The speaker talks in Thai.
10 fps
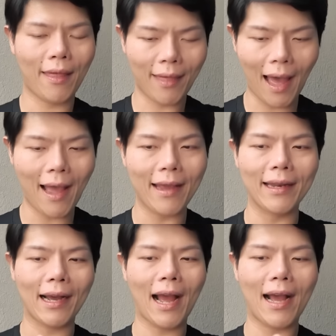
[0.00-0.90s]
ใส่
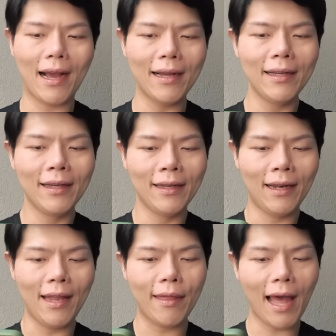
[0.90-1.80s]
นะคะ
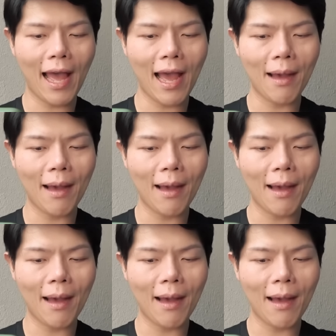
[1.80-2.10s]
ลิซ่า